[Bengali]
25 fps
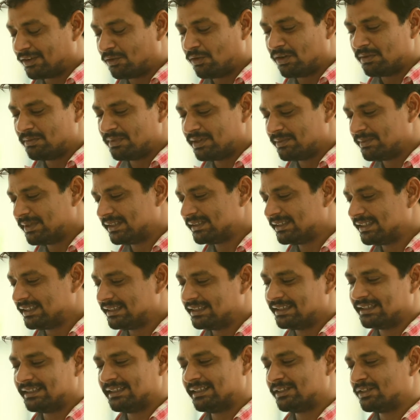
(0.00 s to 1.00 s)
কর্মের মাঝে
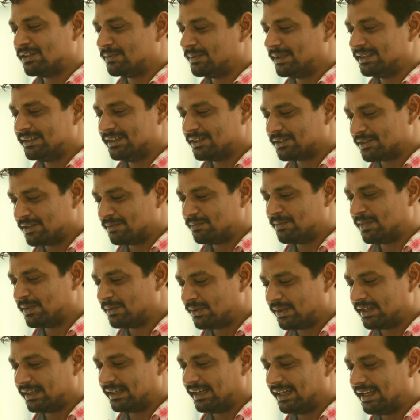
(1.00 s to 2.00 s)
এদেরকে সময় দেওয়া সম্ভব
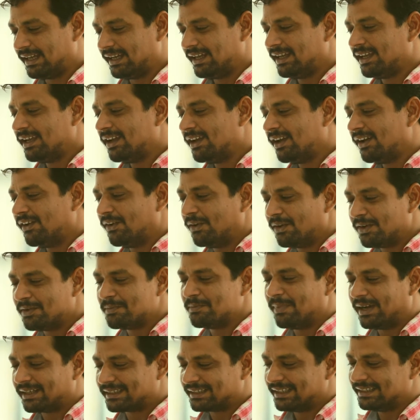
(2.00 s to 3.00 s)
হয় না ওই
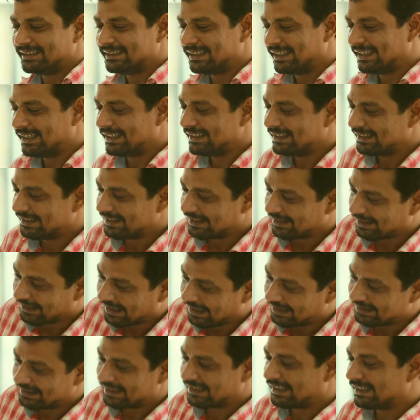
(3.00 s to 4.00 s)
বাসায় যাই
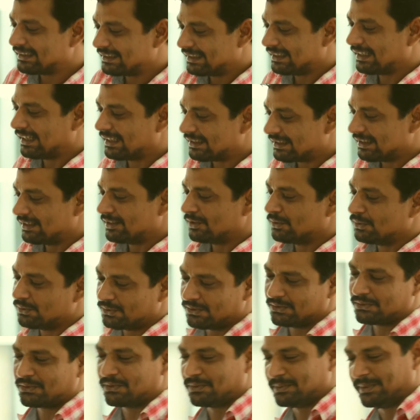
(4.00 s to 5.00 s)
কালকে গেছি রাত্রে
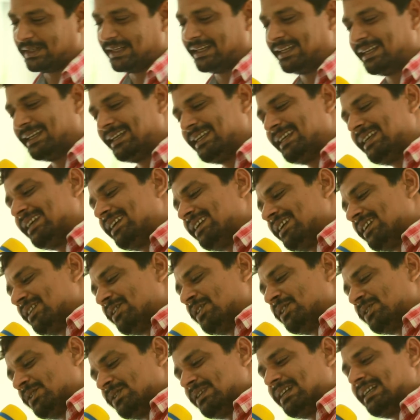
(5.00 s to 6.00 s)
দুইটার সময়
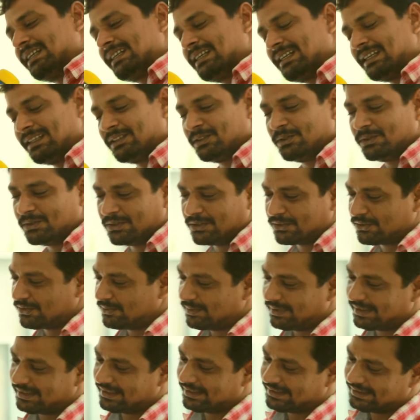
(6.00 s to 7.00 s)
গতকালকে রাত দুইটার
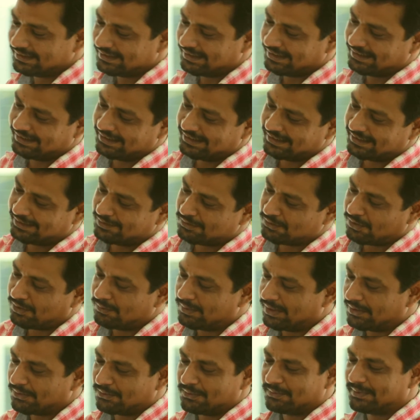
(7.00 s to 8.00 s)
সময় গেছি যাই দেখি
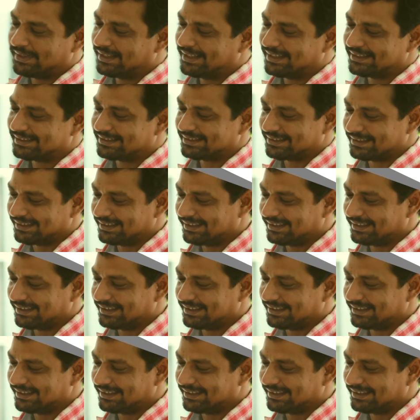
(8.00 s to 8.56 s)
সবাই ঘুমায় আছে